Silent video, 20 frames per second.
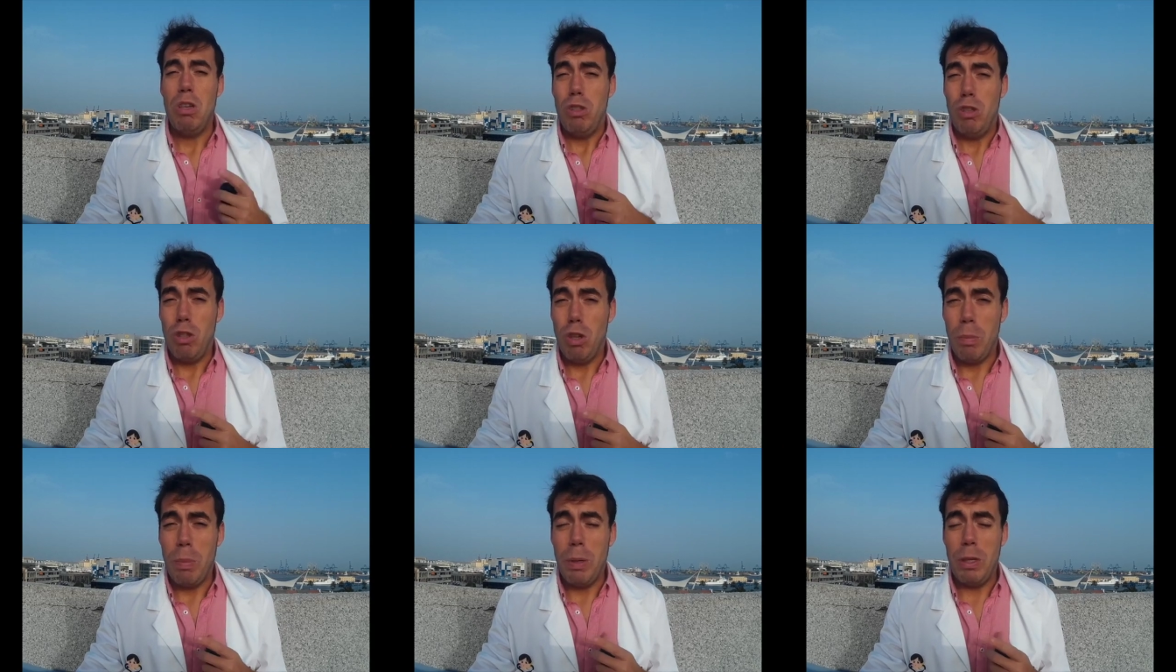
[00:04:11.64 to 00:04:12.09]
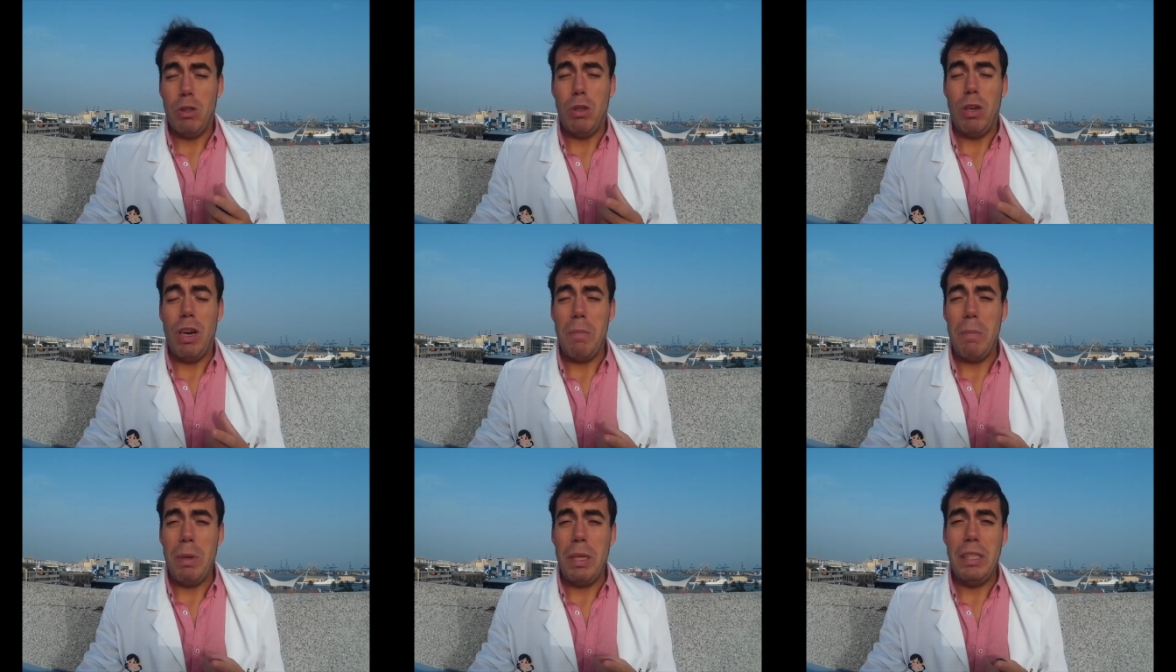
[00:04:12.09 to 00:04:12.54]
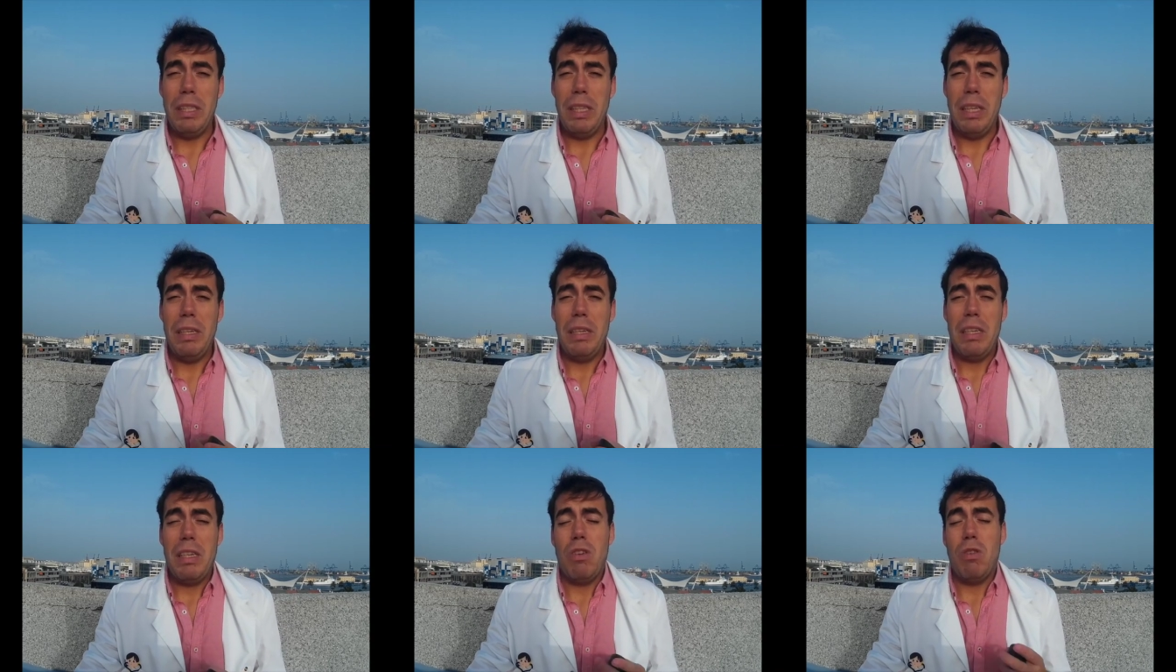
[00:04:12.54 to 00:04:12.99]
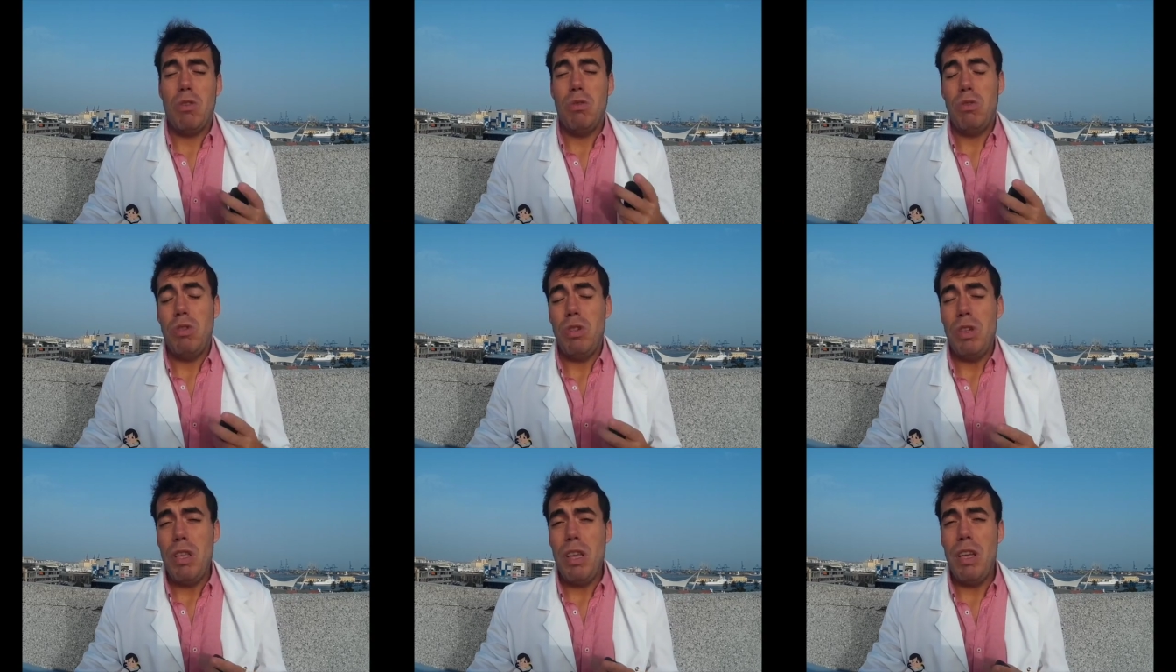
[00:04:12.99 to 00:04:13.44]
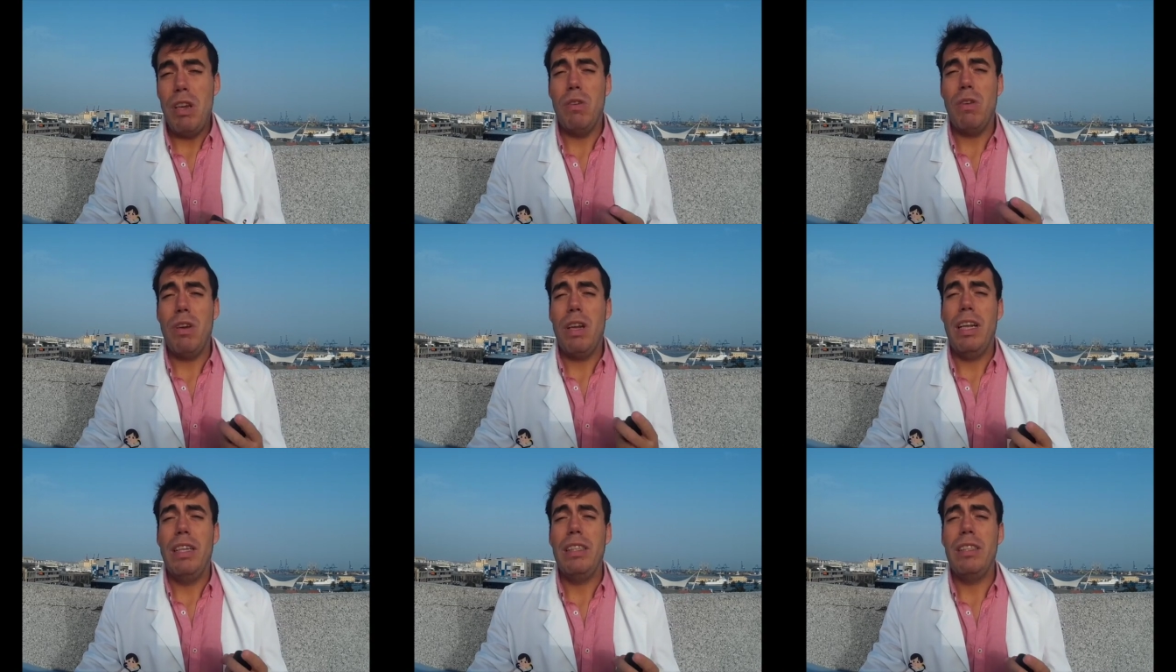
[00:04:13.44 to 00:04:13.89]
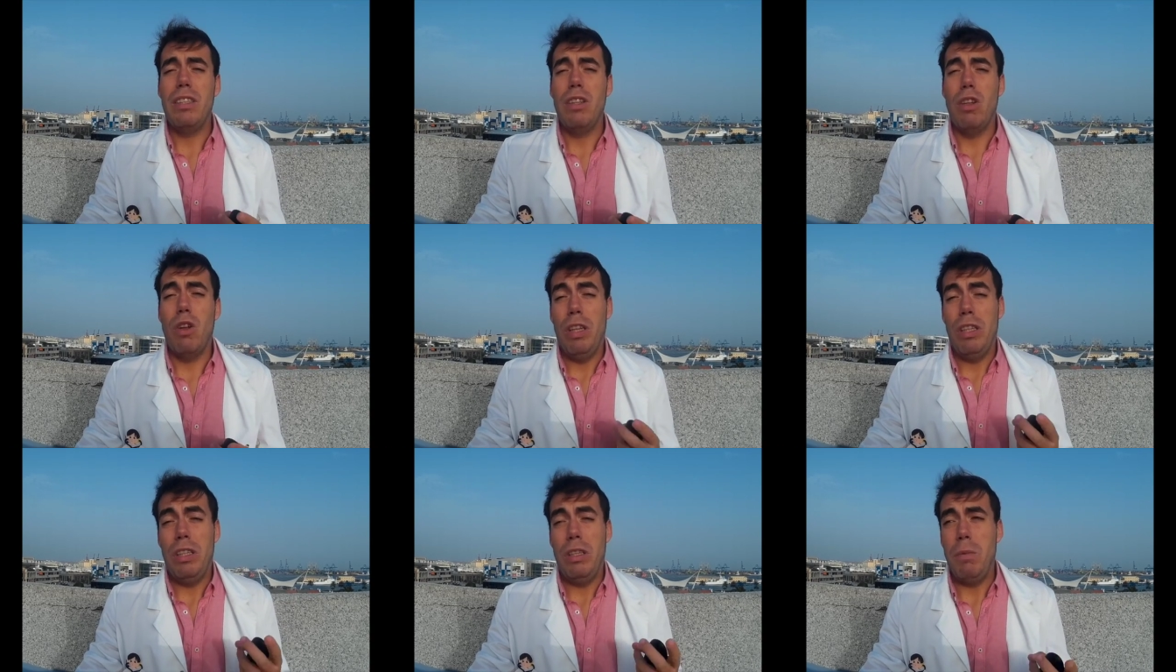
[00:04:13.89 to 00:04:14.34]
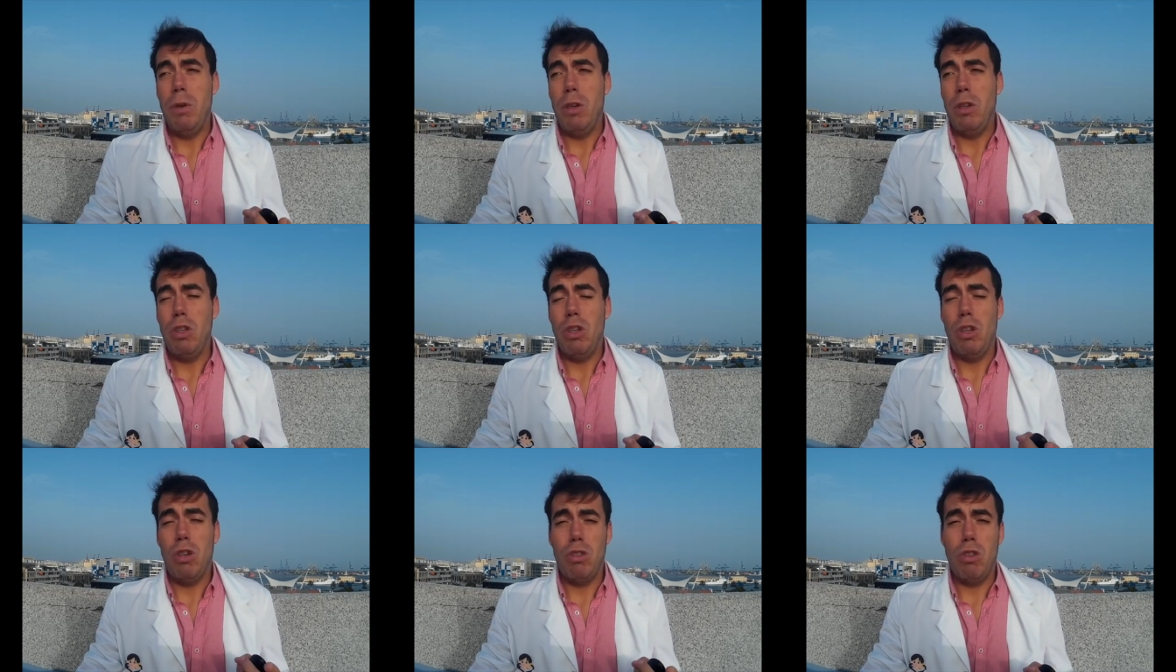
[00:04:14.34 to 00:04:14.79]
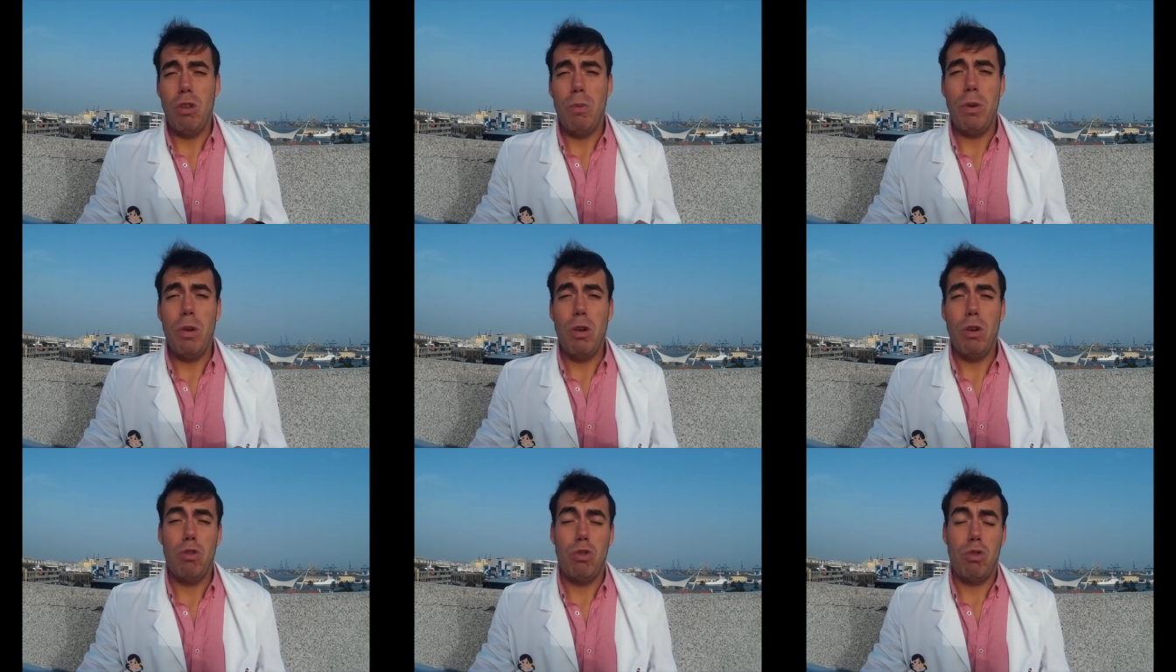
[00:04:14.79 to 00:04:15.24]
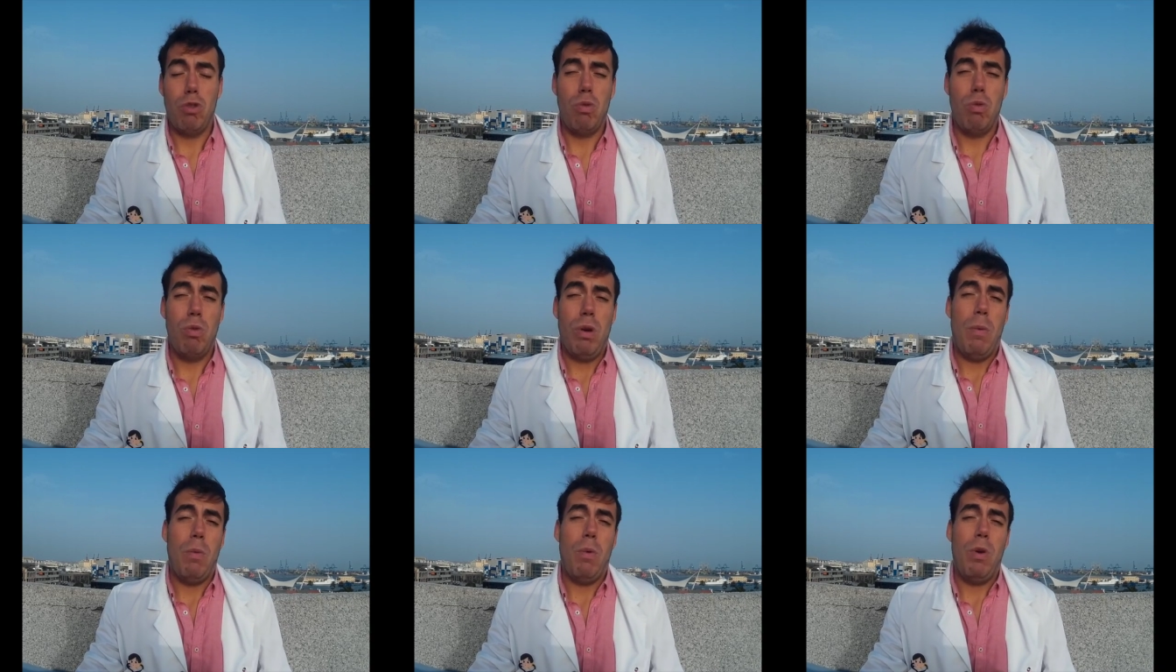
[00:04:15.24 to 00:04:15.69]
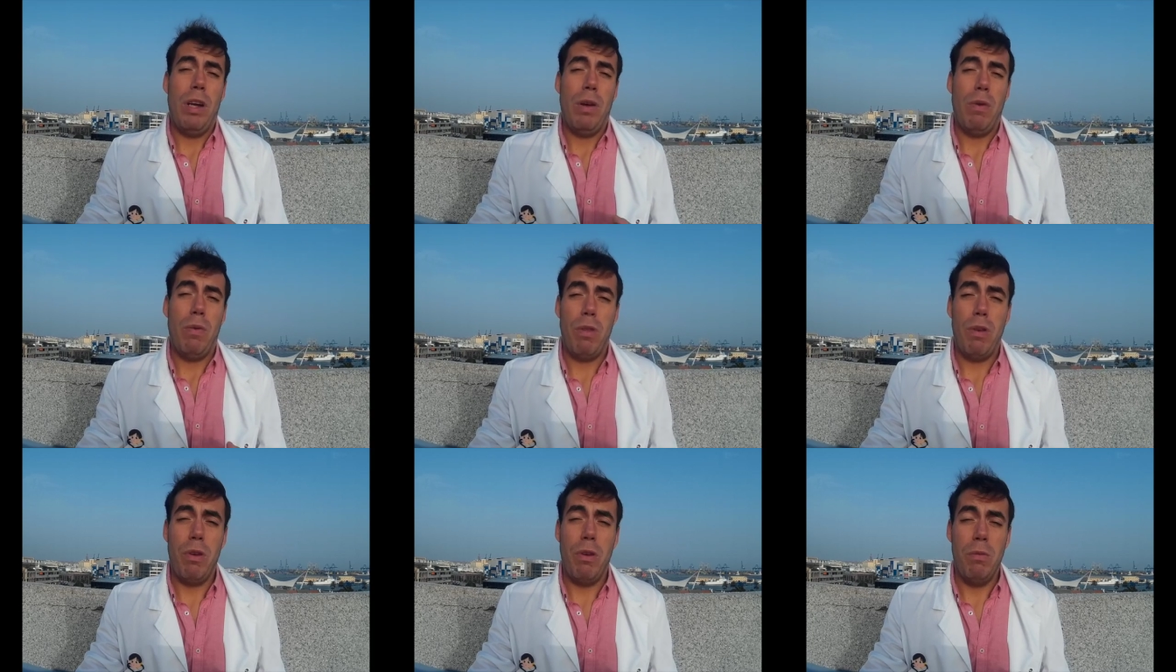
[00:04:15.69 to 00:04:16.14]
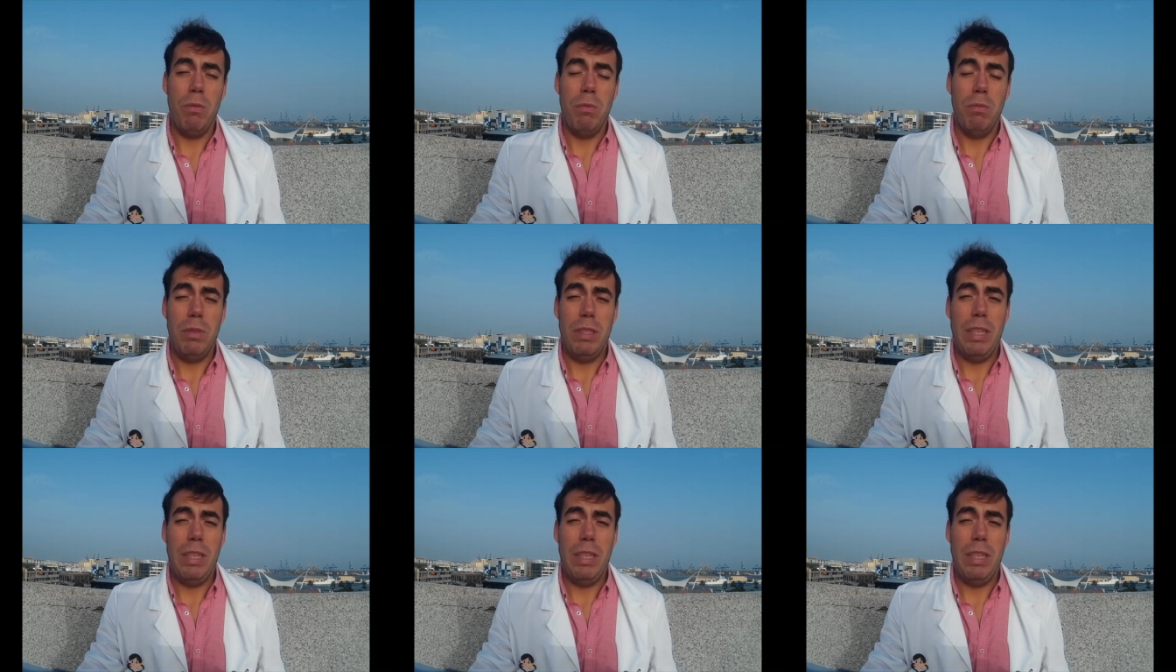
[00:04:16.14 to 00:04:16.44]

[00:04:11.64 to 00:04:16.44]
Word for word: Yo personalmente considero que los antibióticos tópicos son una buena opción,